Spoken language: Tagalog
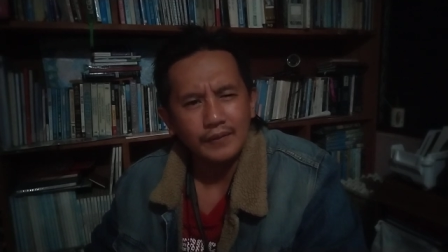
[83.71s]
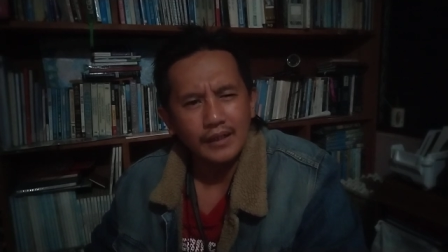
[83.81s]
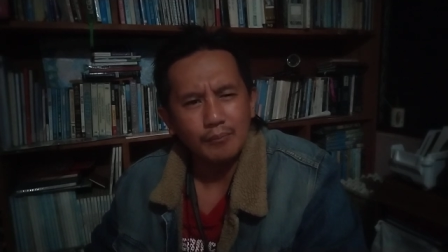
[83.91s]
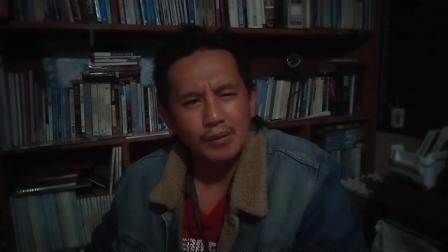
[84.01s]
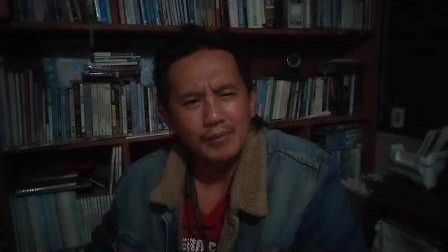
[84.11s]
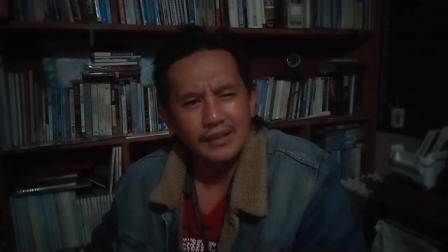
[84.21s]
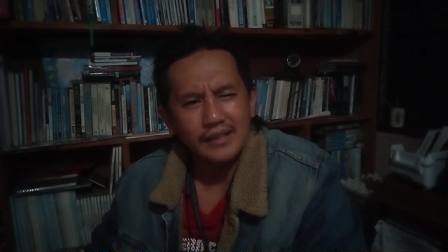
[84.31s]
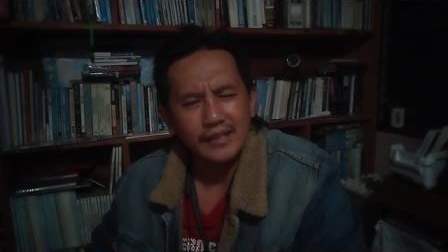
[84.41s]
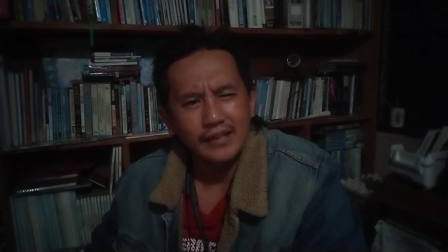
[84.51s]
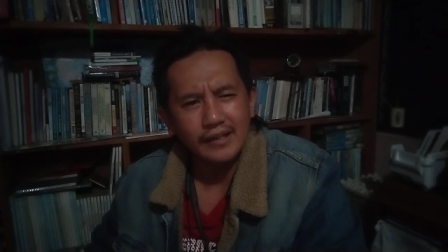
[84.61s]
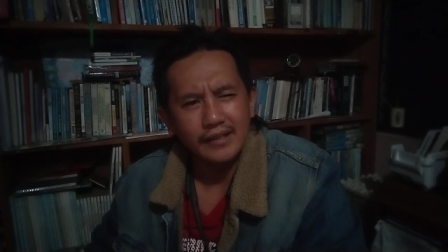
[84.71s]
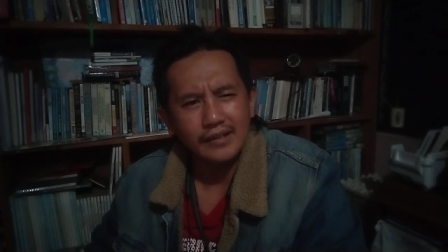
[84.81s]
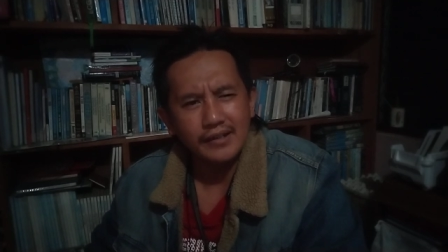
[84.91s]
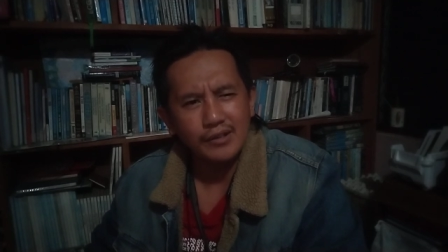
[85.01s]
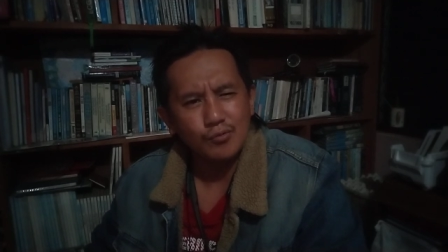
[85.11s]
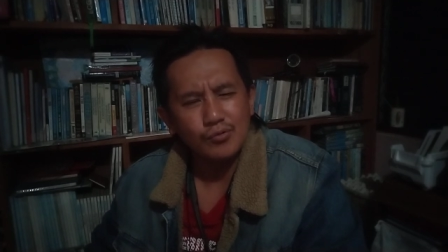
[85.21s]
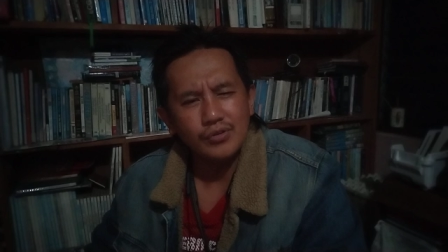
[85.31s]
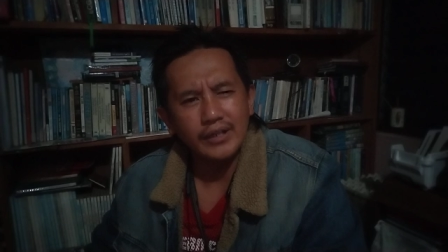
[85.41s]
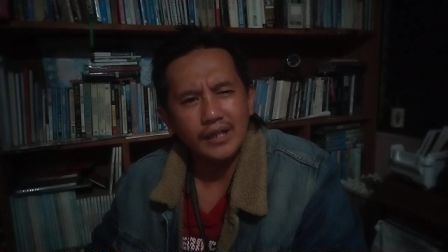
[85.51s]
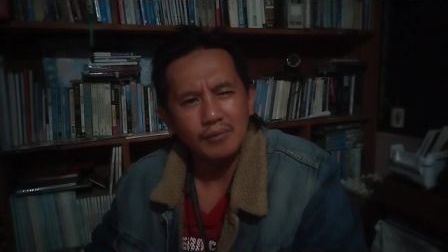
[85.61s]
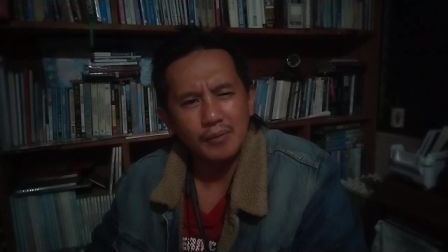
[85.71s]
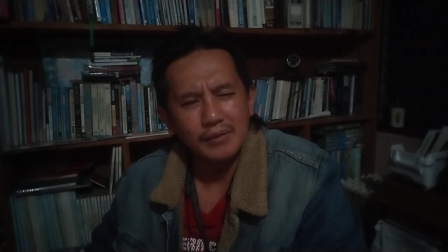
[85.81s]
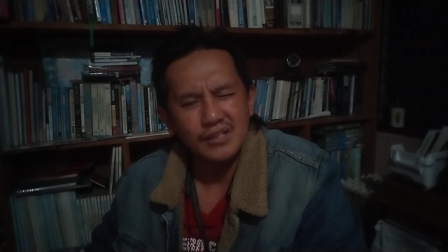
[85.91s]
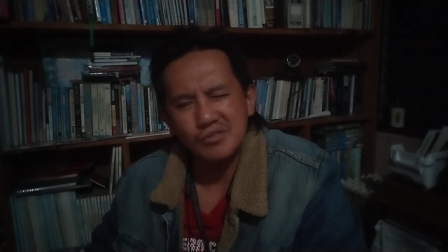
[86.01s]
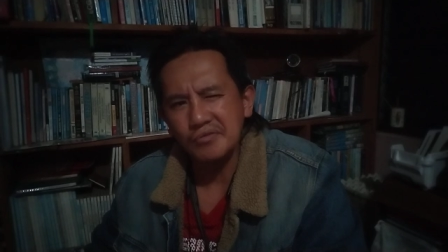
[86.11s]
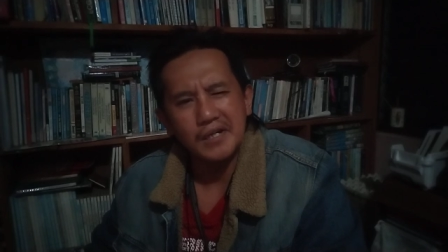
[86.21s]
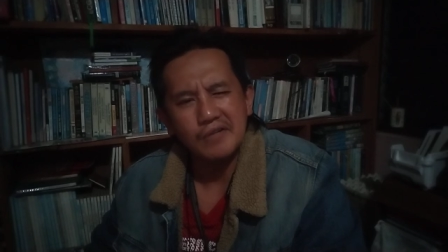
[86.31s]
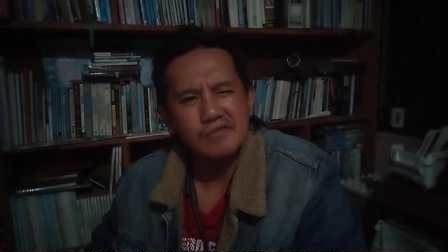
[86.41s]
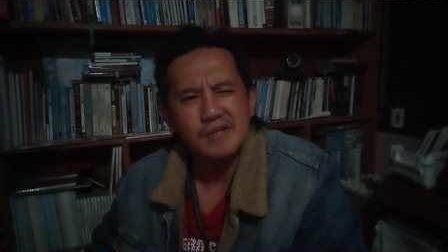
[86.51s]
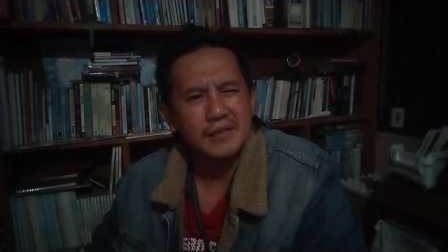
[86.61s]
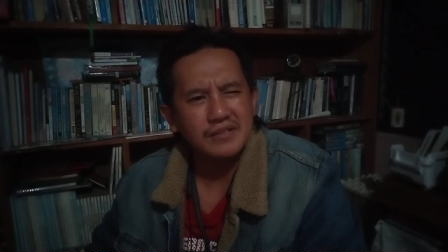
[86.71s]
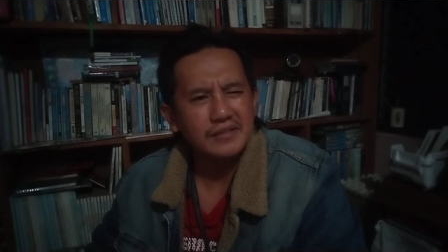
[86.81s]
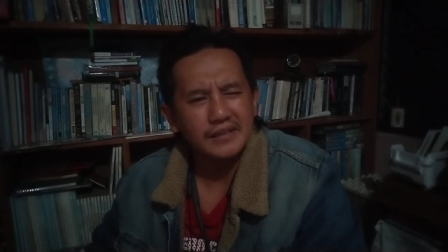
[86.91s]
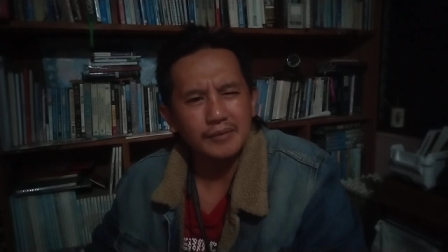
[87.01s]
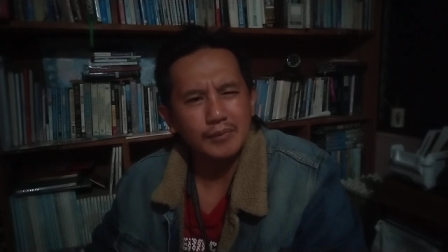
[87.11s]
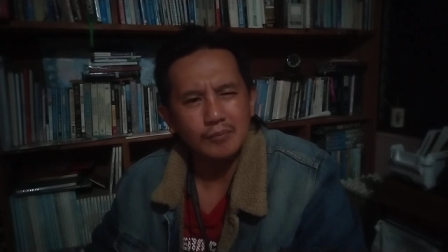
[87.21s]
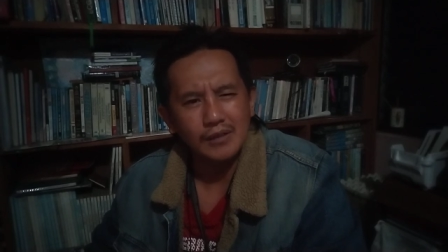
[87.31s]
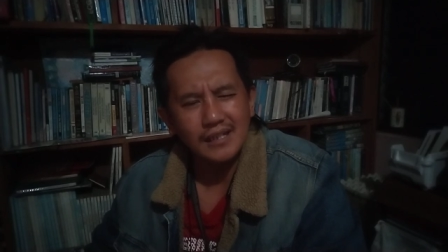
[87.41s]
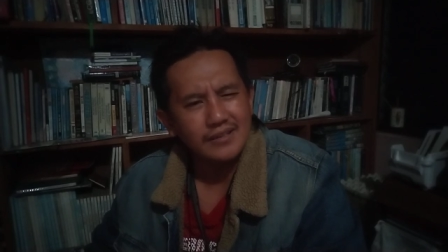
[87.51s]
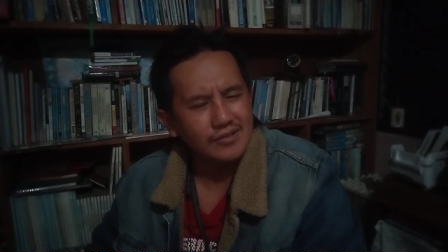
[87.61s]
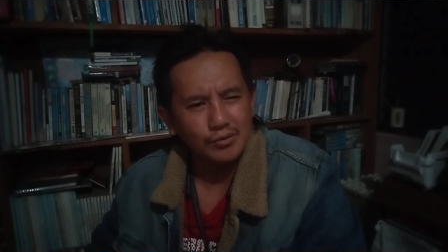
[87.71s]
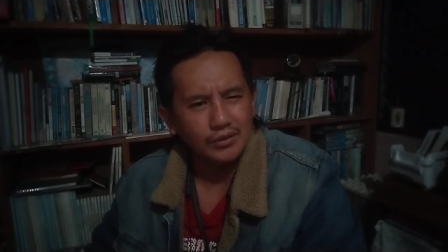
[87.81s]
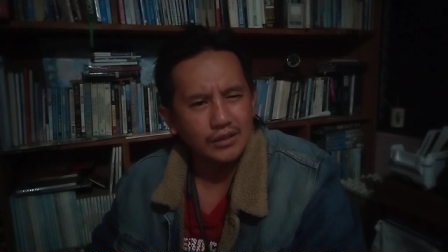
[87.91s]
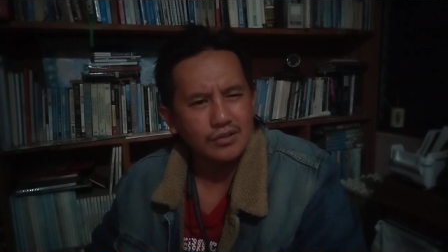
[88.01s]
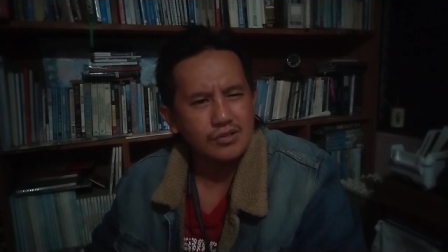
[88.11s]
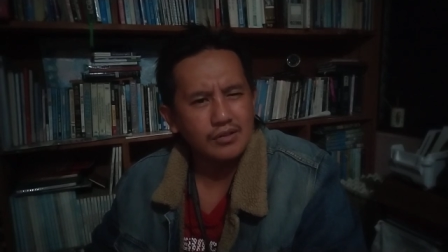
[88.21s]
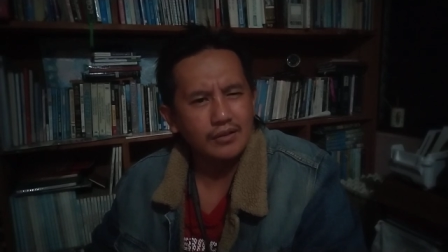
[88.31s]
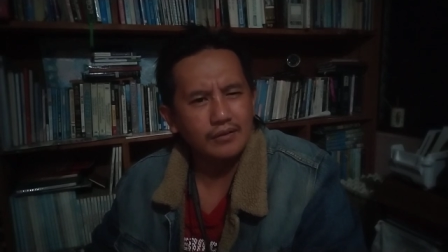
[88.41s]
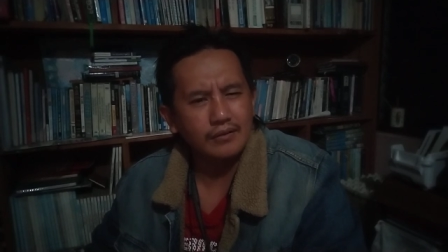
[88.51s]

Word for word: nagmamadi ada dagi record nga nagmamadi iso nga ako nga patsin iti Biblia nga sa ti Dios